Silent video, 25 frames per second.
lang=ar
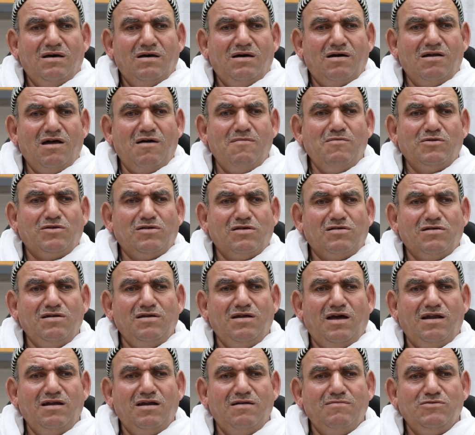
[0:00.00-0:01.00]
راح
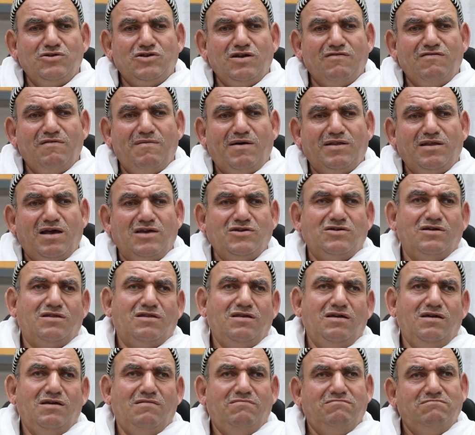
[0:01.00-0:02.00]
متصلين علينا من الشاشه بعد 10
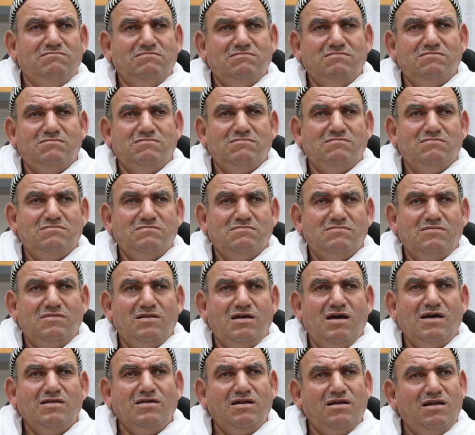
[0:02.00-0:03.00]
ايام
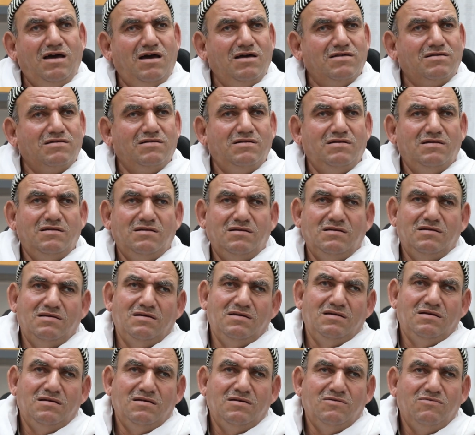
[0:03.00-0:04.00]
ادي اللي حصل
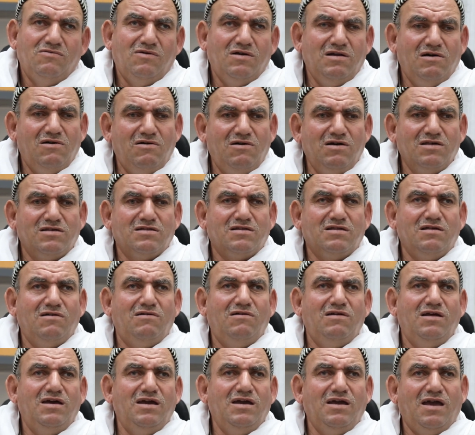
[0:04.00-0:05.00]
ولا واسطه
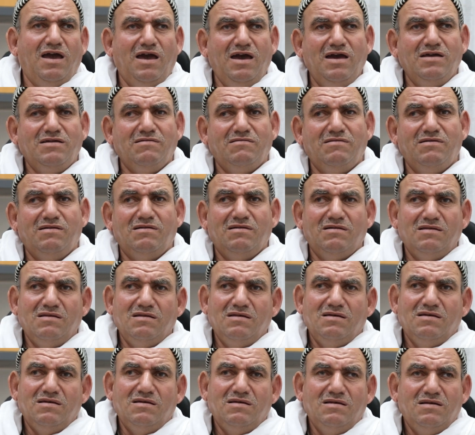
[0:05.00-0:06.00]
ولا اي حاجه ولا
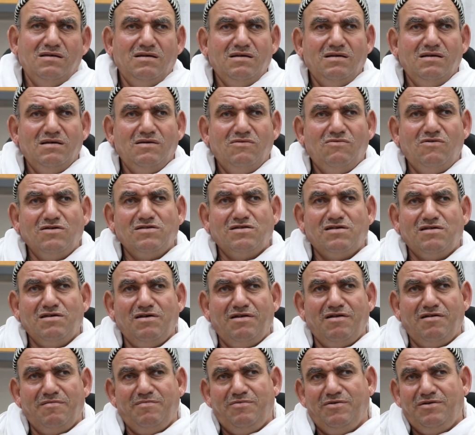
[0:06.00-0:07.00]

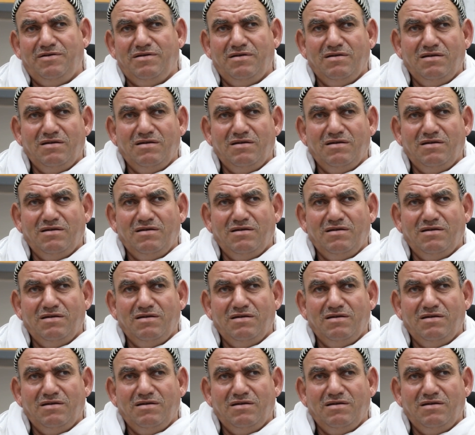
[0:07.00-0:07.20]
واسطه ربنا